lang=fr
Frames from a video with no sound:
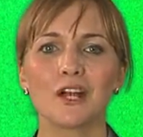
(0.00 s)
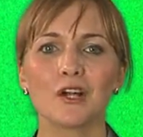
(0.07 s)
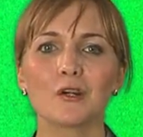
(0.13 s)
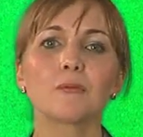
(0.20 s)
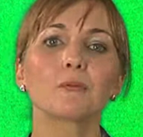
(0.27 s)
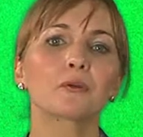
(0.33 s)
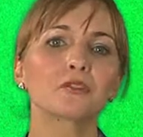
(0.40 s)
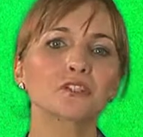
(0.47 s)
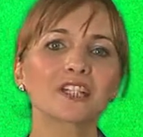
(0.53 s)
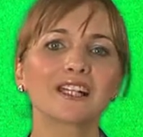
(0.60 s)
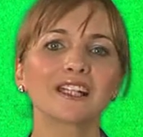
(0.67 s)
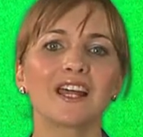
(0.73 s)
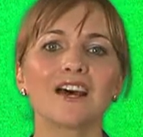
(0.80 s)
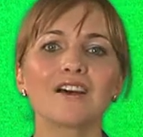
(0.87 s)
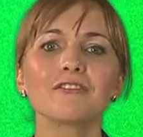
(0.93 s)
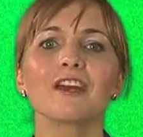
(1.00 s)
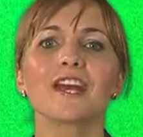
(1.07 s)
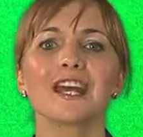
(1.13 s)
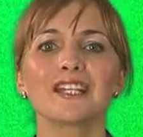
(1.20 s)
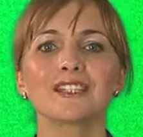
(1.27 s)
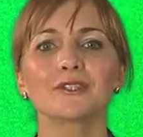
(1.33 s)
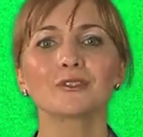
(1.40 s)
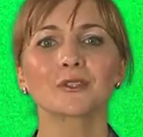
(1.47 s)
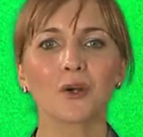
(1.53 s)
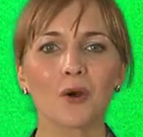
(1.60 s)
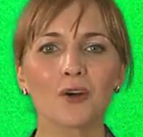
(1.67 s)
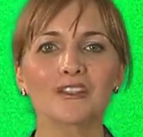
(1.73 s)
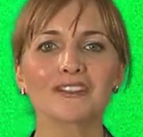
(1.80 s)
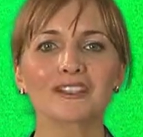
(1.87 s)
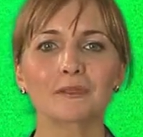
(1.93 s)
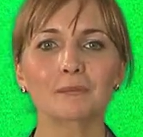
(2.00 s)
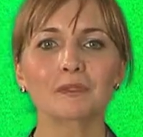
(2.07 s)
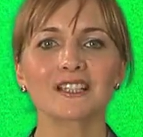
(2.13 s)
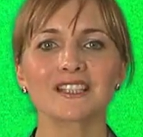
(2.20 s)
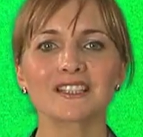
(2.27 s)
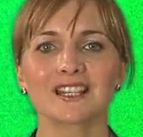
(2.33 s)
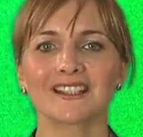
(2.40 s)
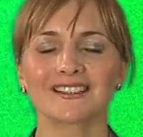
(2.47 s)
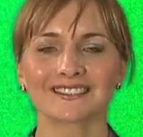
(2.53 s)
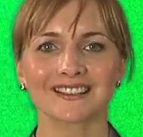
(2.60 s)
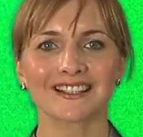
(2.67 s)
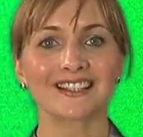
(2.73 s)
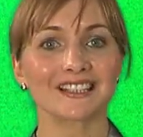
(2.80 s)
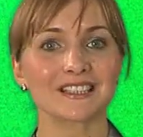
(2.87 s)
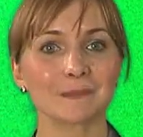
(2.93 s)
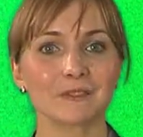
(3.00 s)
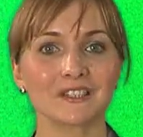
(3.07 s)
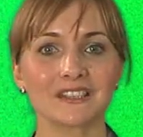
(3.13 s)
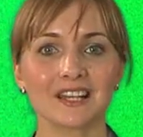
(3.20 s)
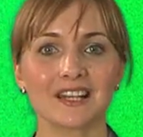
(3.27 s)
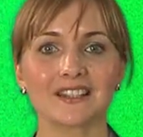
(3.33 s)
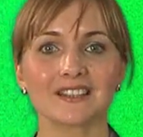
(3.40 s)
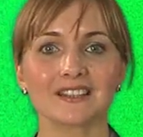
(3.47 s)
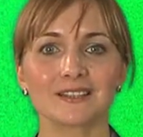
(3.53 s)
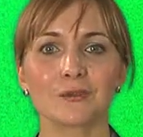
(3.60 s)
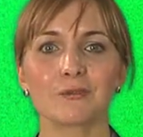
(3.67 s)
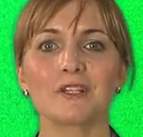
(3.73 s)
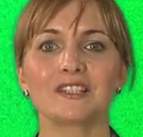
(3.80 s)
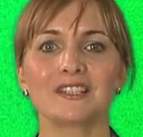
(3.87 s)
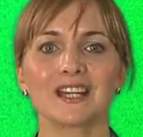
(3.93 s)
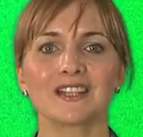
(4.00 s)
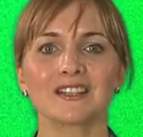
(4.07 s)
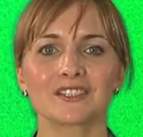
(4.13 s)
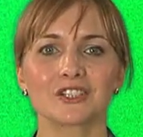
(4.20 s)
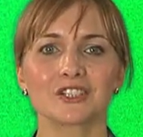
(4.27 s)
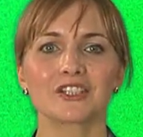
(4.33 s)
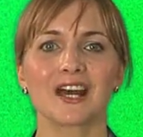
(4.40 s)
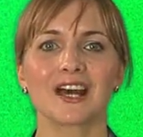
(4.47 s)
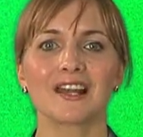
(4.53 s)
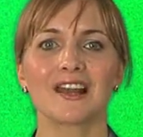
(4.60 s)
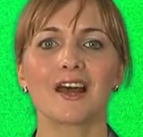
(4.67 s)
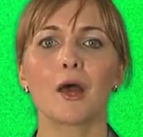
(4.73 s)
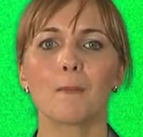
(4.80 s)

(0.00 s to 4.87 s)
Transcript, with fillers: Le projet CLIVE est une co-entreprise entre les spécialistes de médias digitales